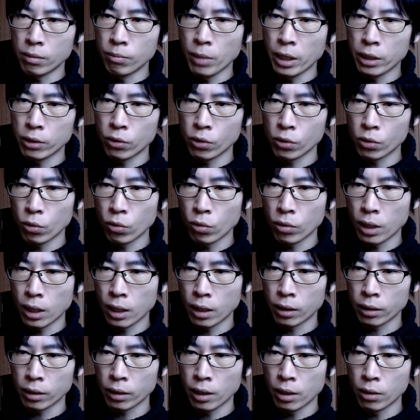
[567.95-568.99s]
免許証と
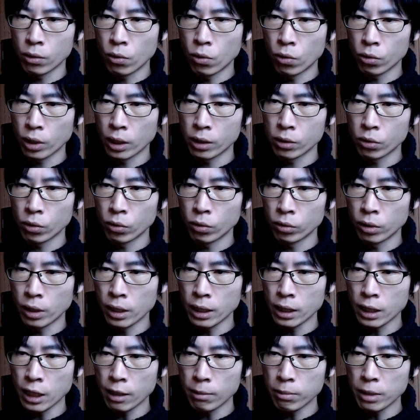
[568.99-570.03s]
か健康保険証の
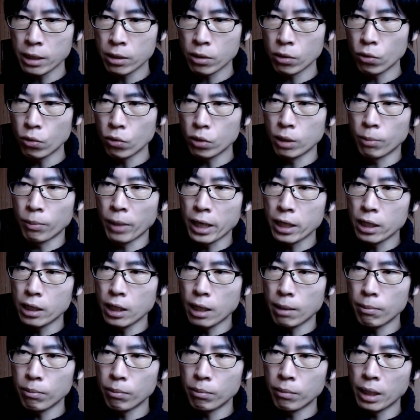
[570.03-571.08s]
データベースの方に
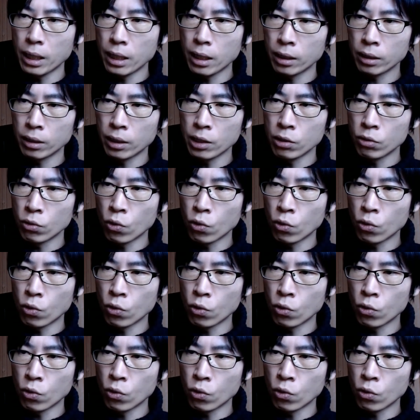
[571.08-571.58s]
マイナンバーってい